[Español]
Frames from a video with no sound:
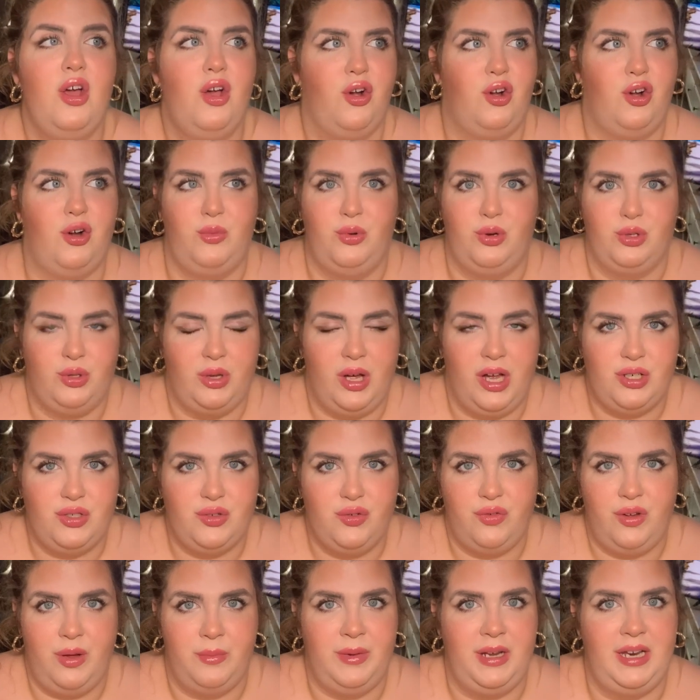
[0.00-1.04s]
como toda su
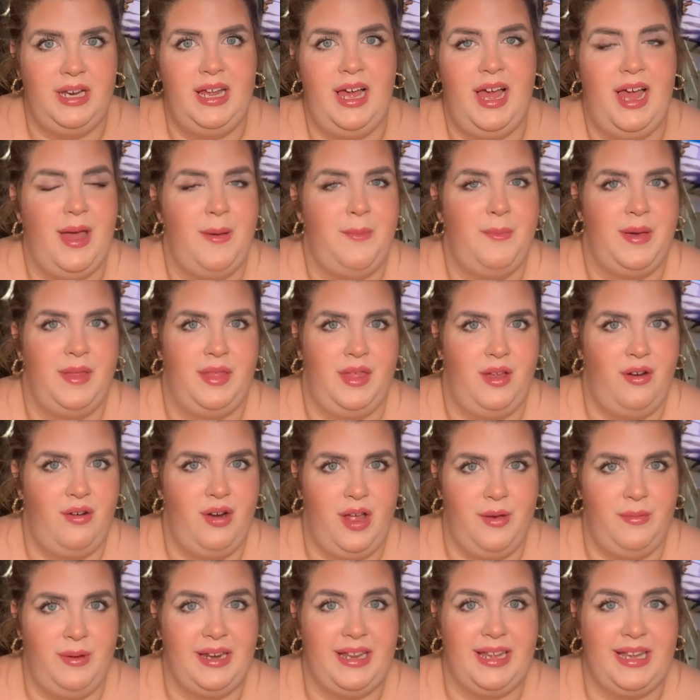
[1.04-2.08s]
familia empezaron
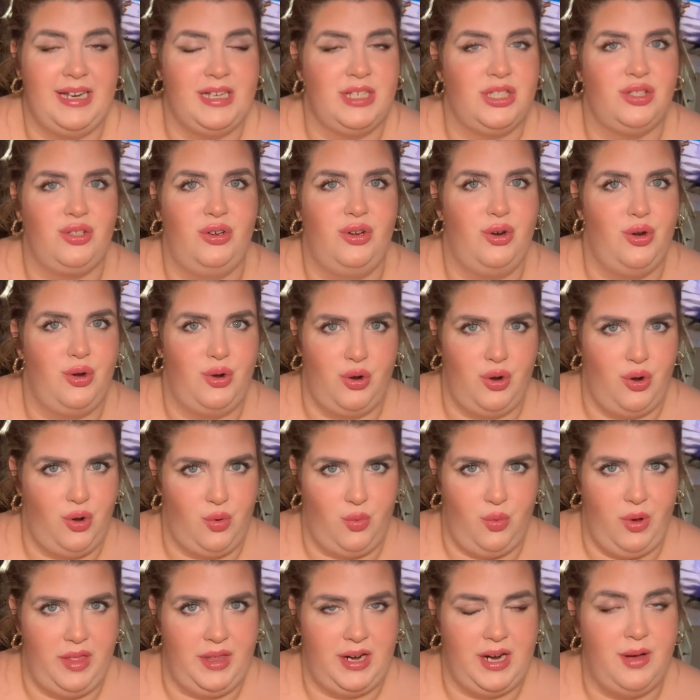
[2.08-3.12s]
a ver que esto no
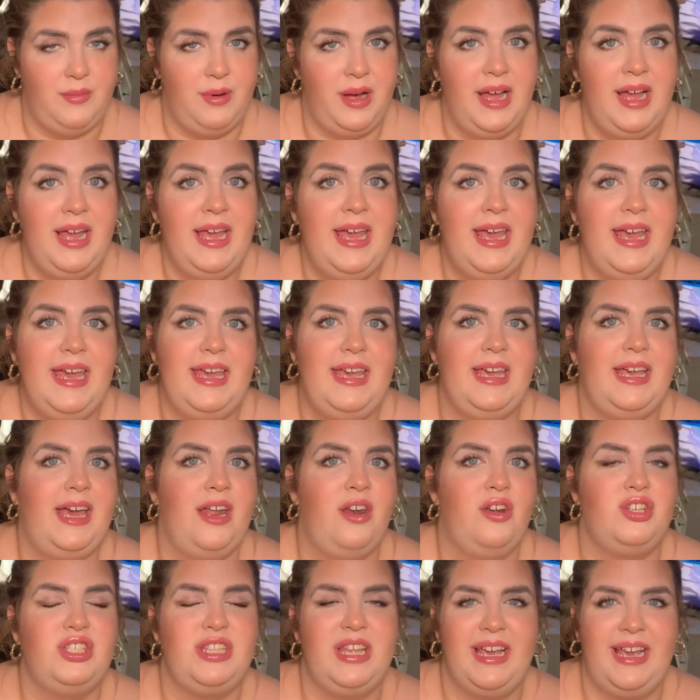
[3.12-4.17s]
cuadraba y que
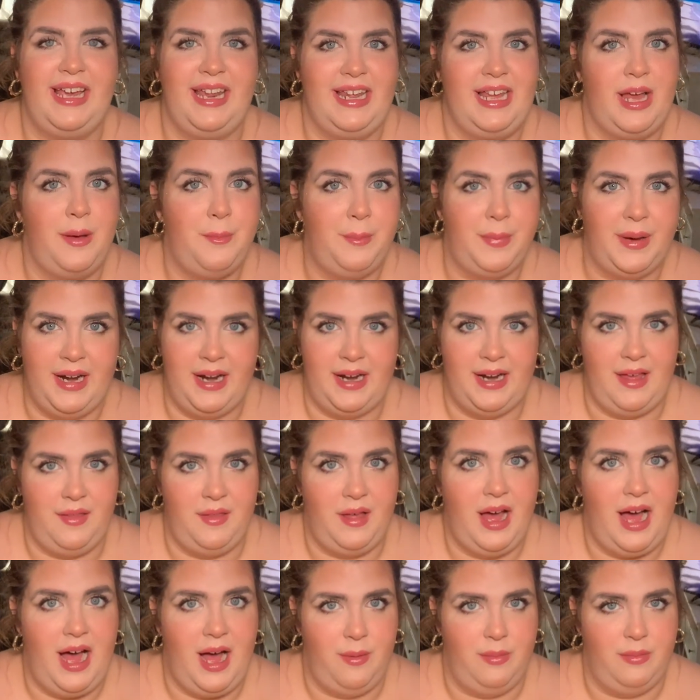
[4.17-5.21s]
no se querían para
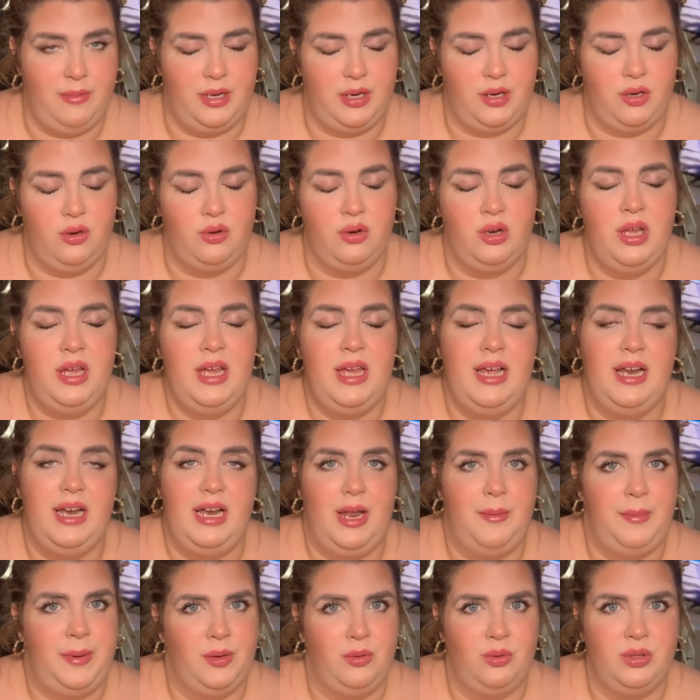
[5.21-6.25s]
nada a Marlon.
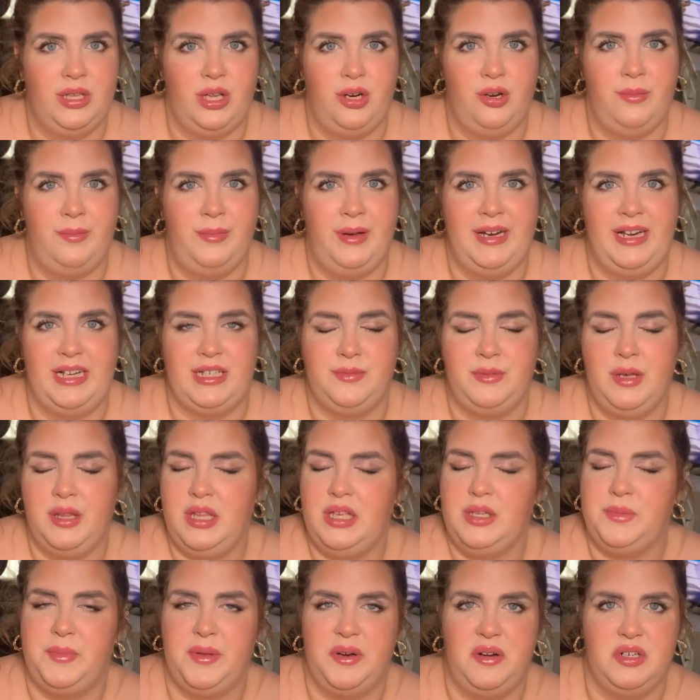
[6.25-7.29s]
Le preguntaron varias
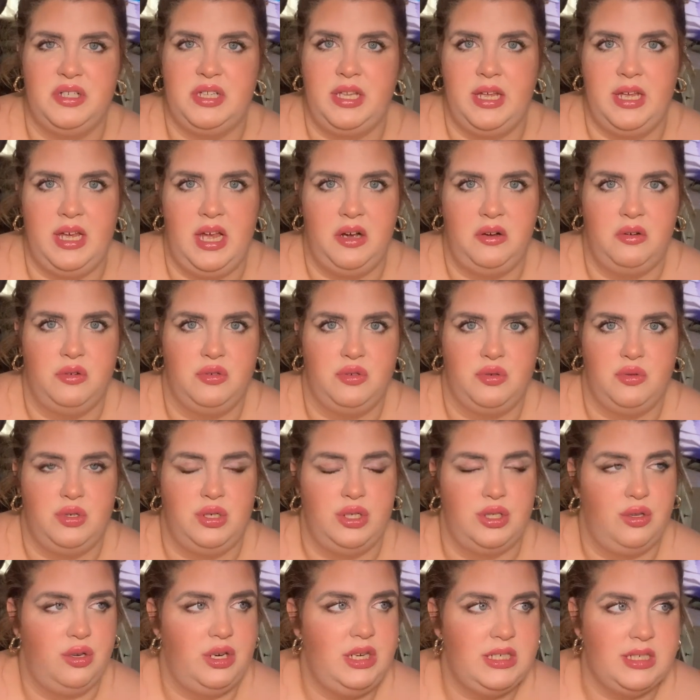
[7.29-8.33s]
veces, pero él seguía con sus
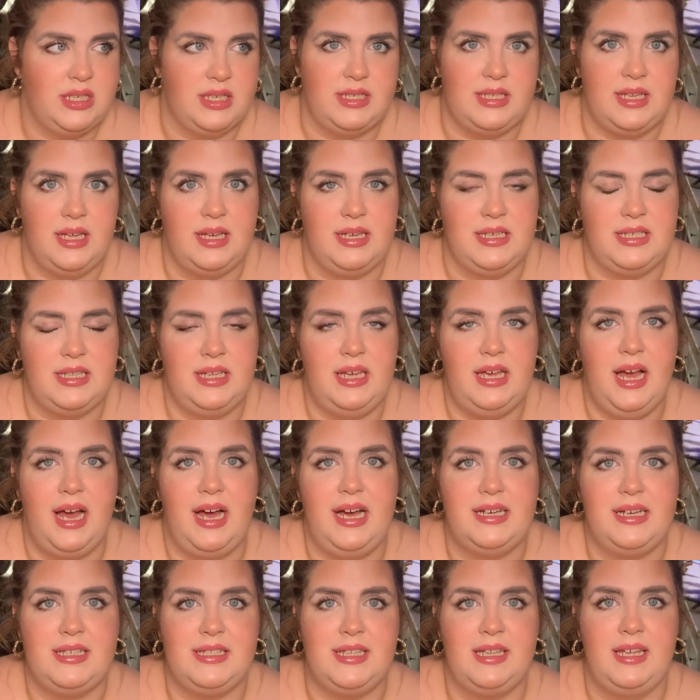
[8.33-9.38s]
historias, que sí que sí,
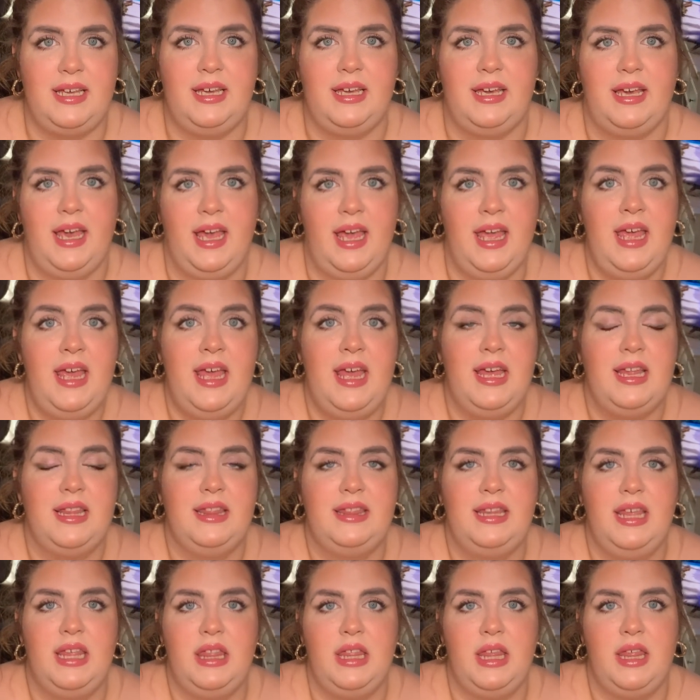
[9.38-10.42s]
así que
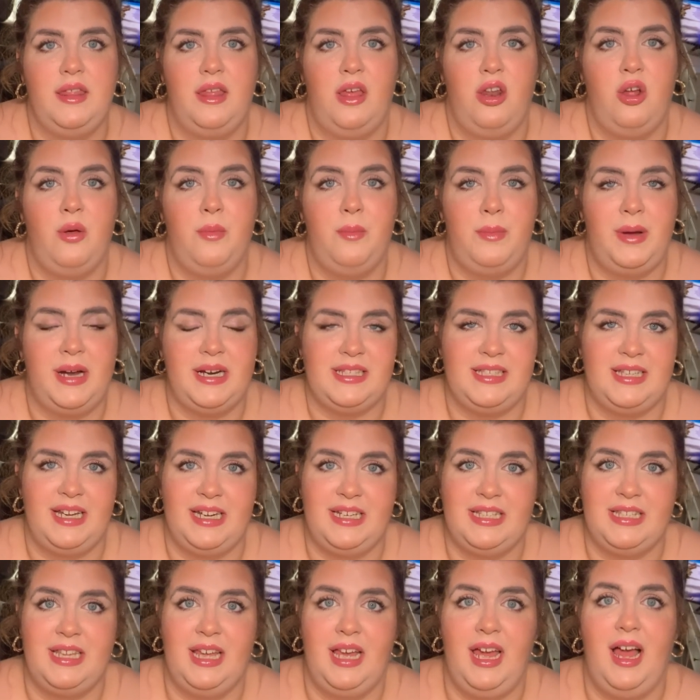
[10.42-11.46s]
decidieron
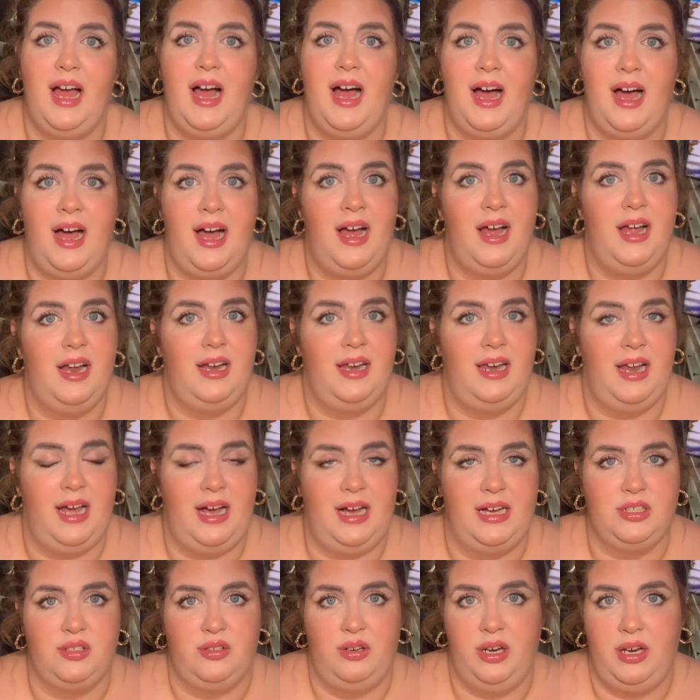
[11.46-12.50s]
marcharse a la
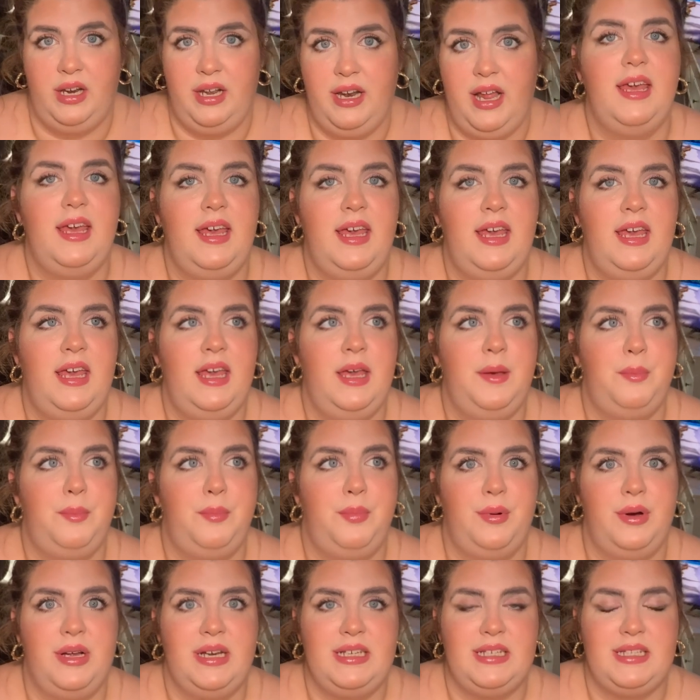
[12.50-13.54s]
gasolinera y
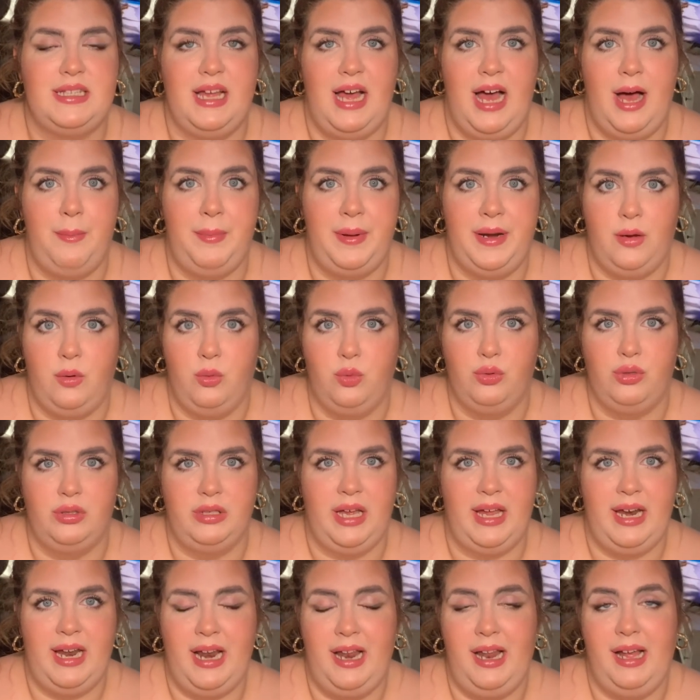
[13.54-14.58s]
pues a
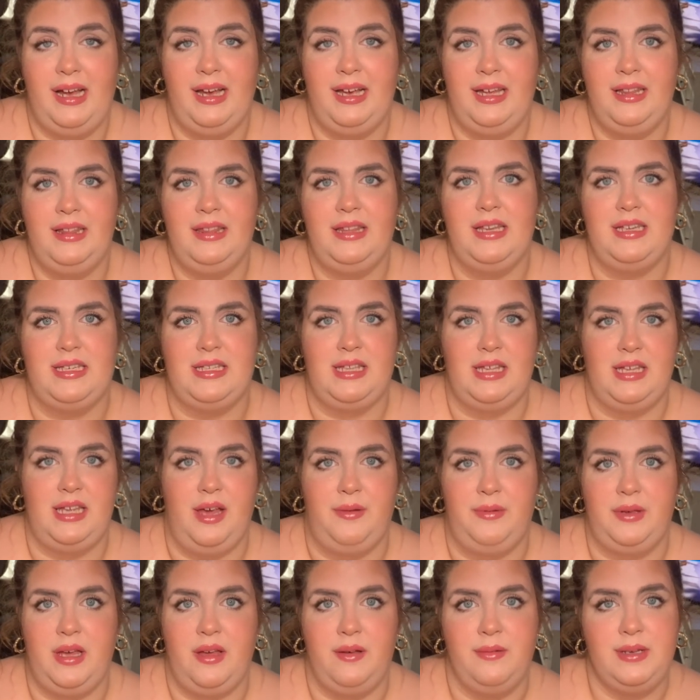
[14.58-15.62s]
preguntar a la gente si
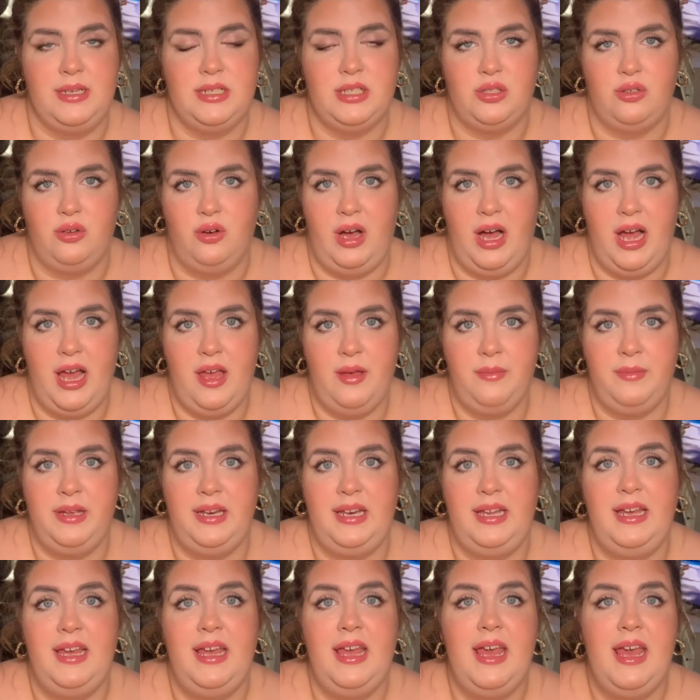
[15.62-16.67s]
había visto a
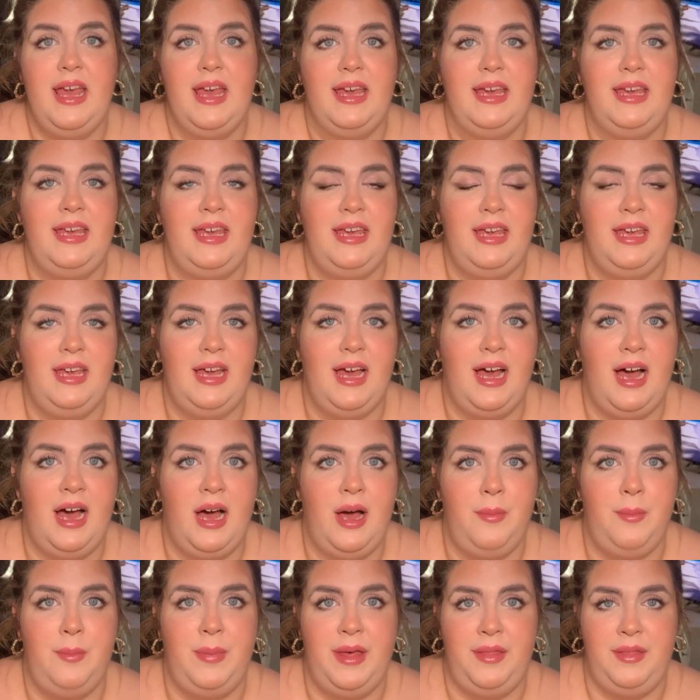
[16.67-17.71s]
Emily y
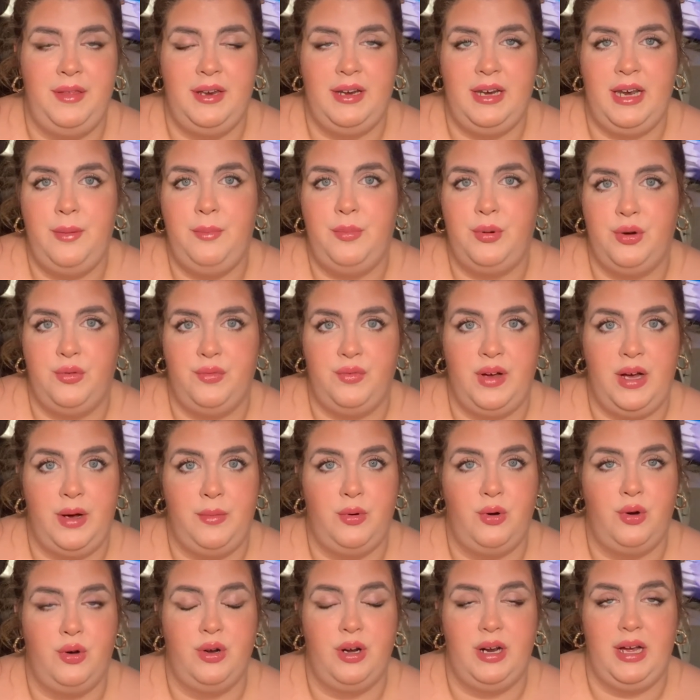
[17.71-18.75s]
a pedirle por
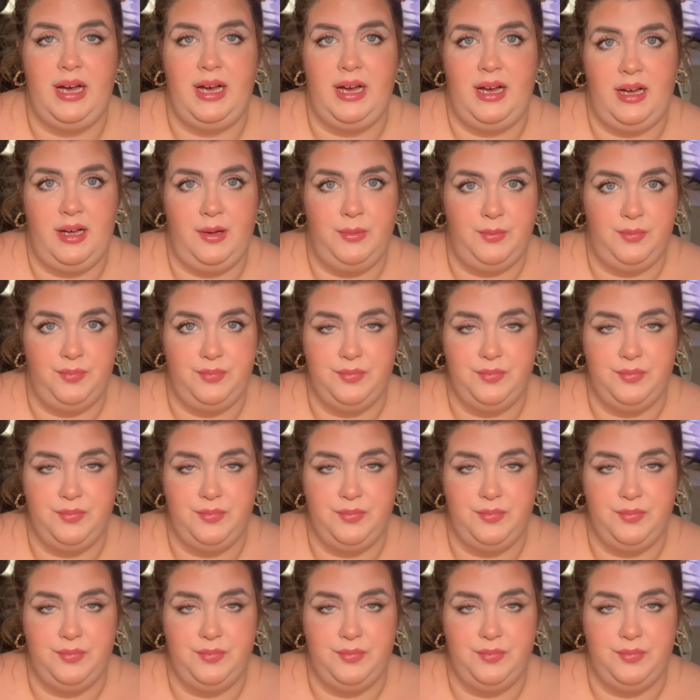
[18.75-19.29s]
favor a